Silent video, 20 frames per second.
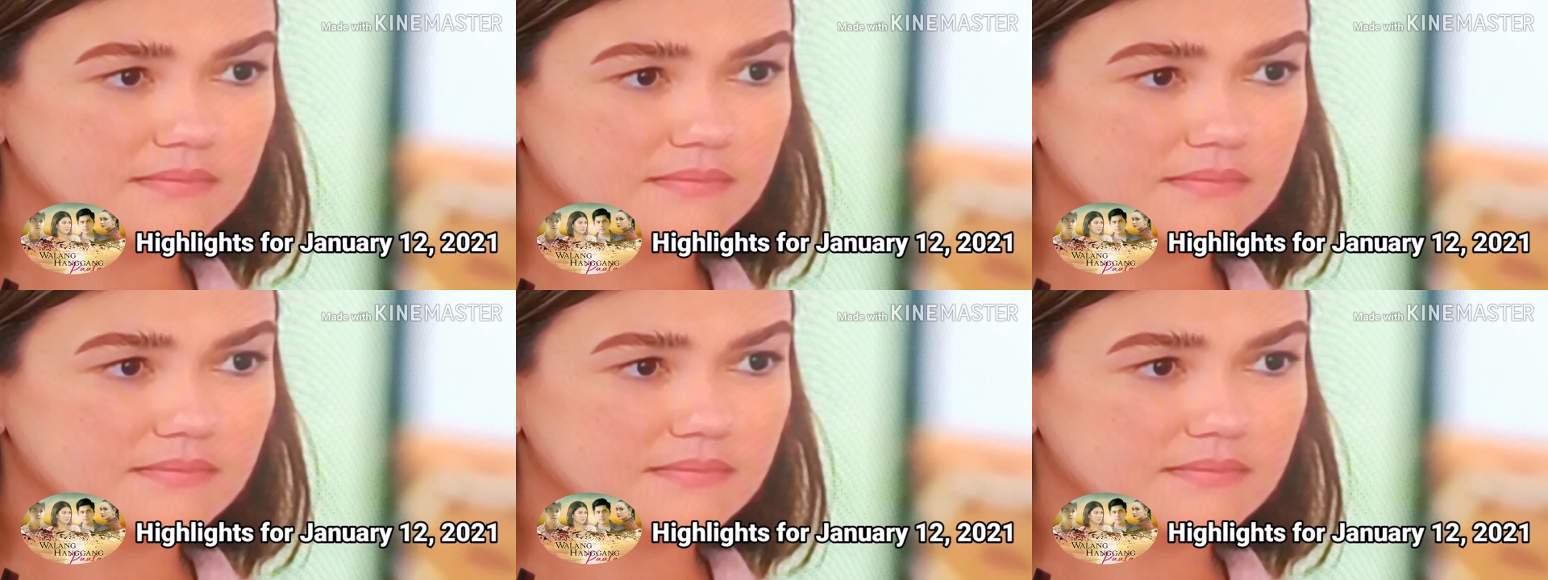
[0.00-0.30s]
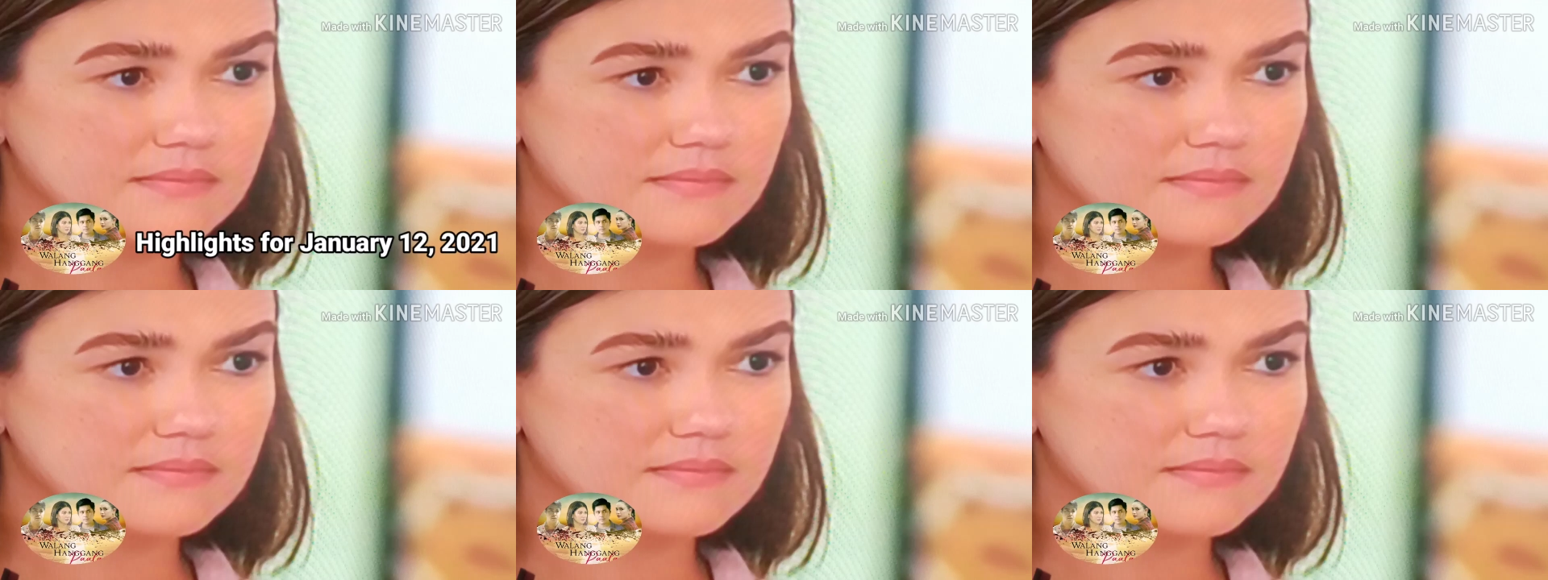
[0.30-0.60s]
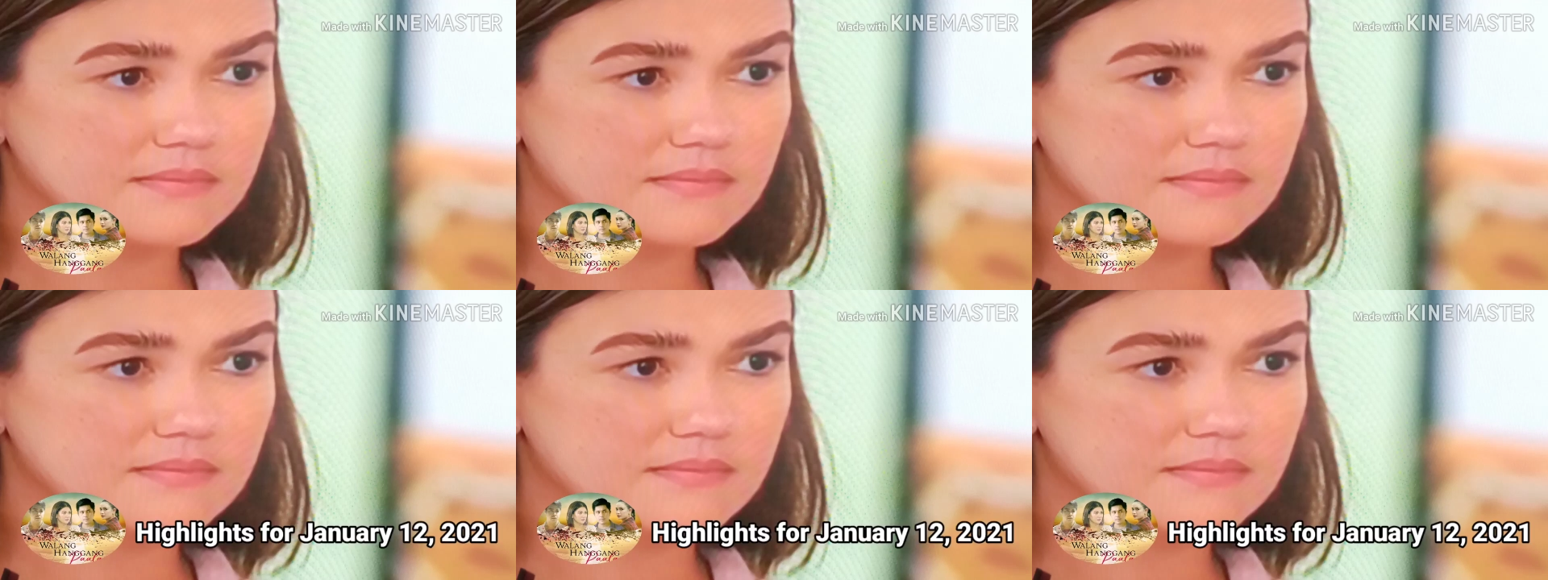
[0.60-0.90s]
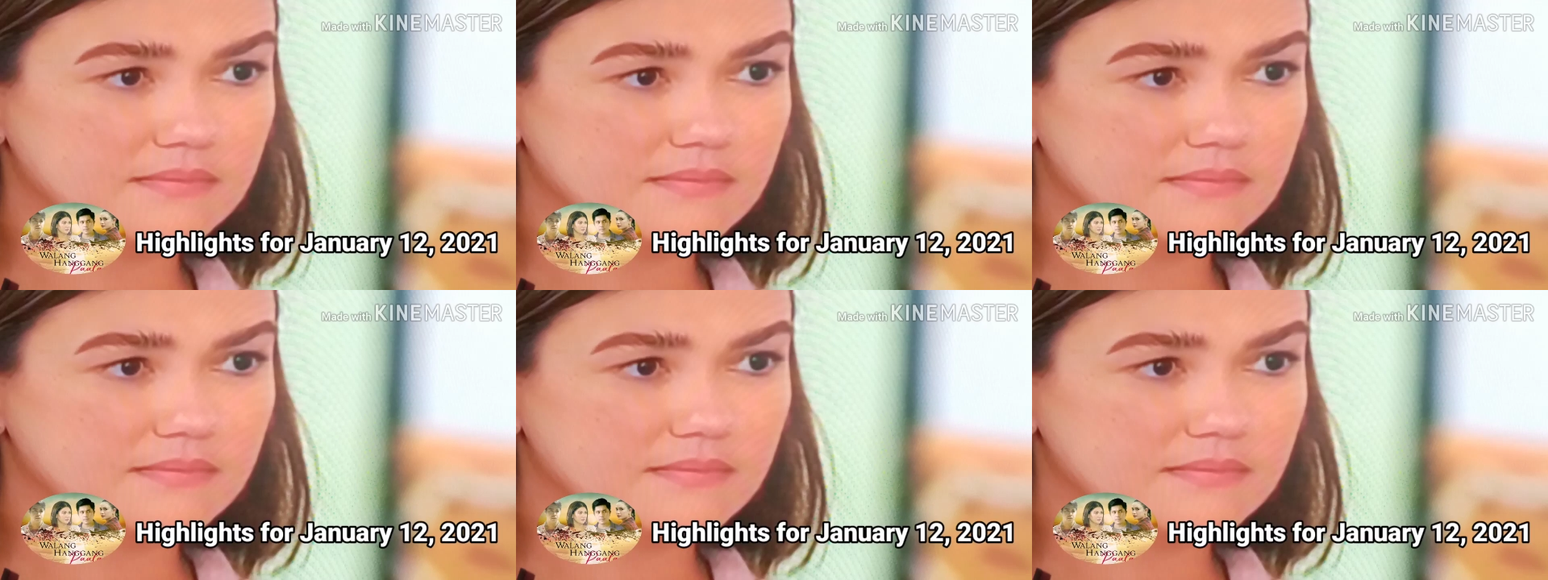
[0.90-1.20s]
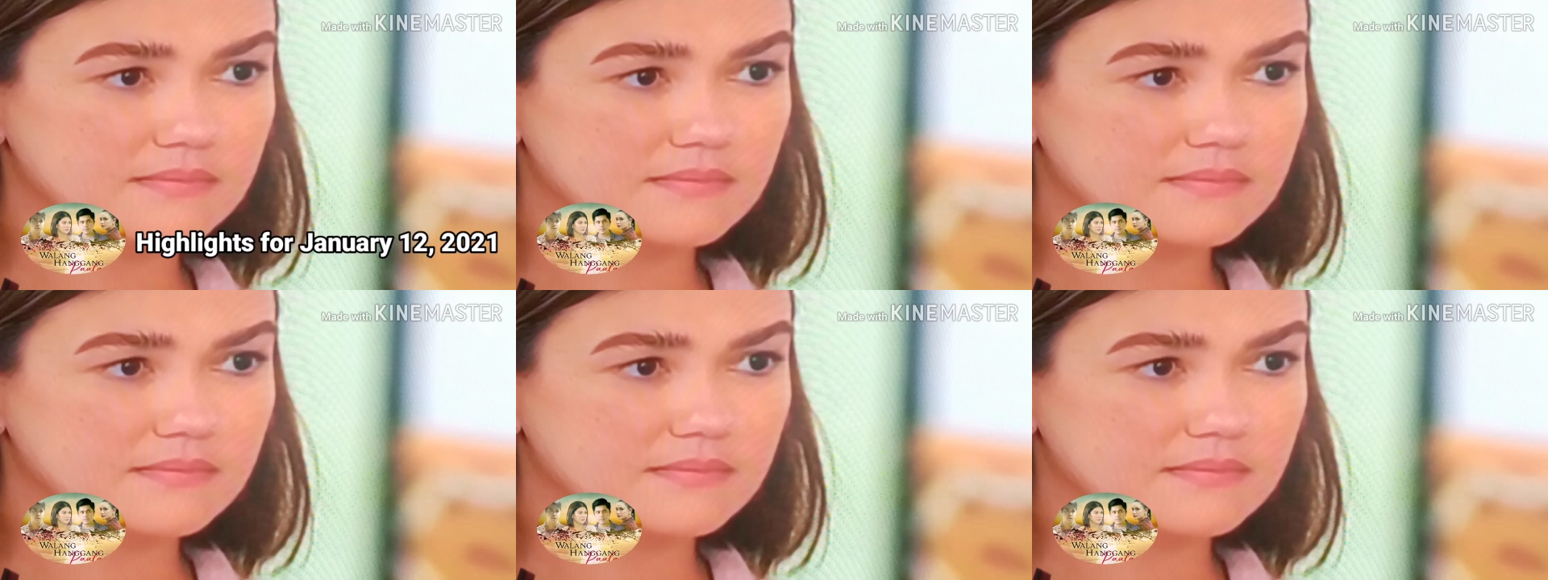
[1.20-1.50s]
Sam.
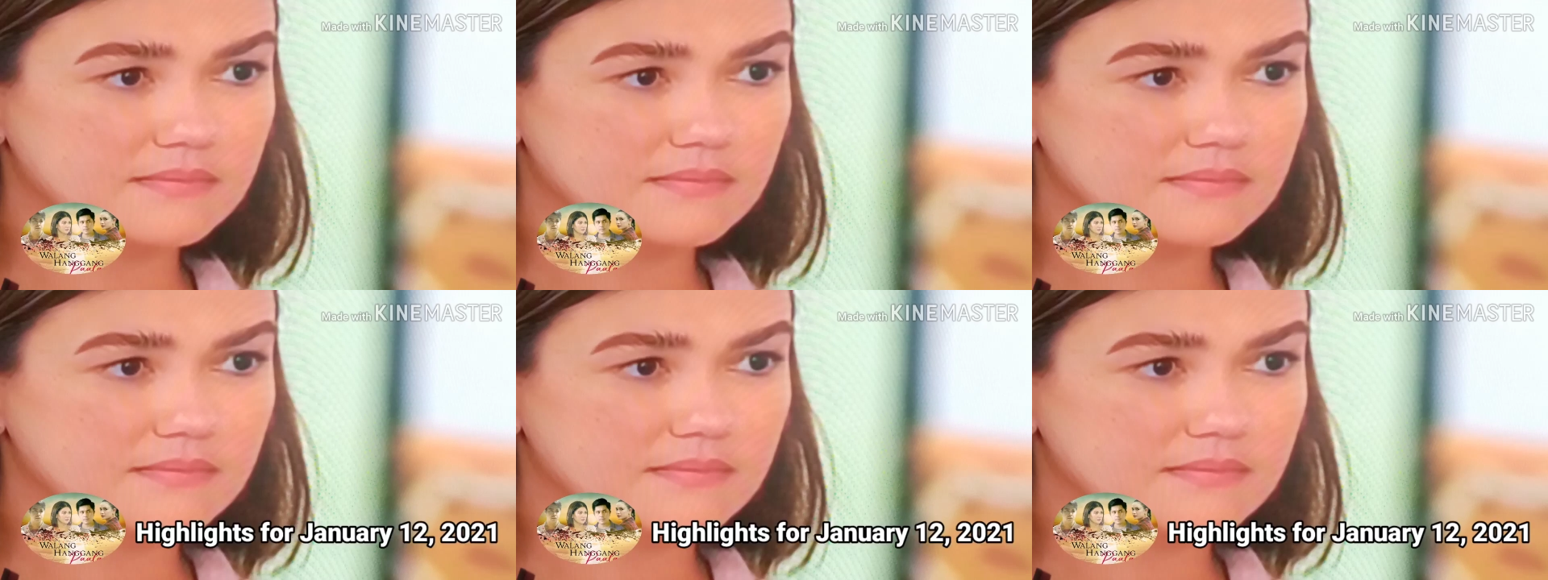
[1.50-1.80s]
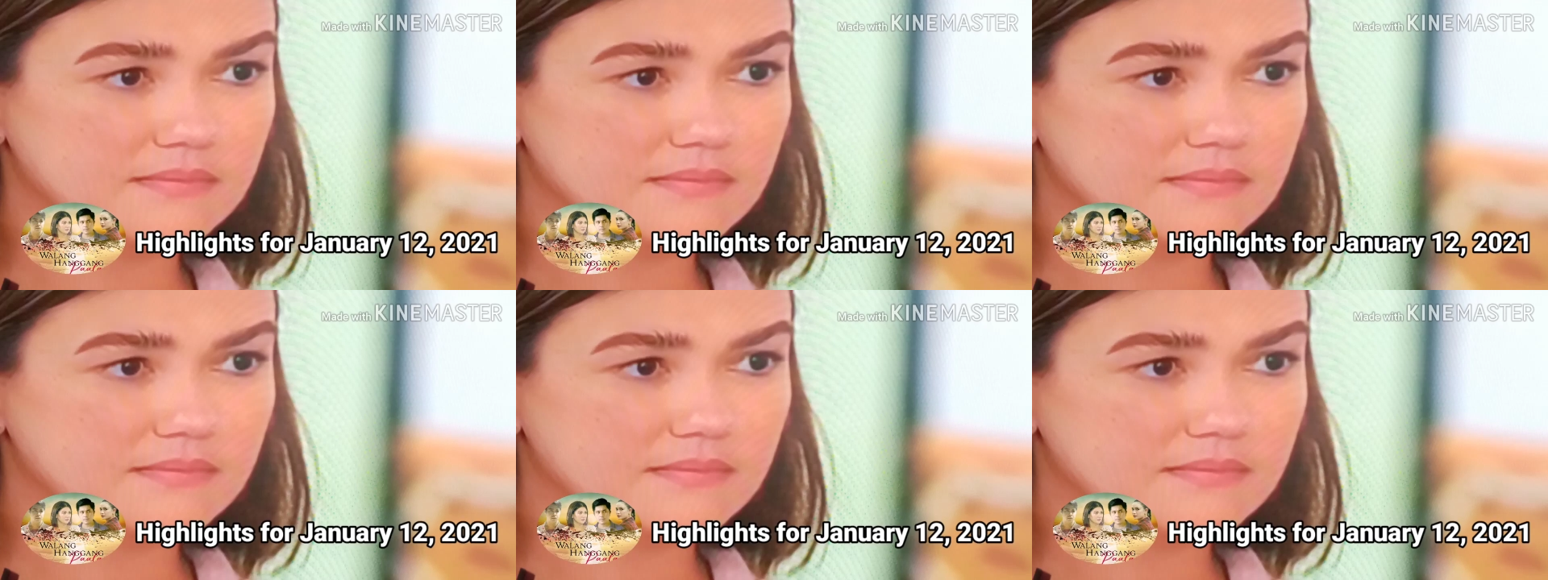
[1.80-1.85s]
Habang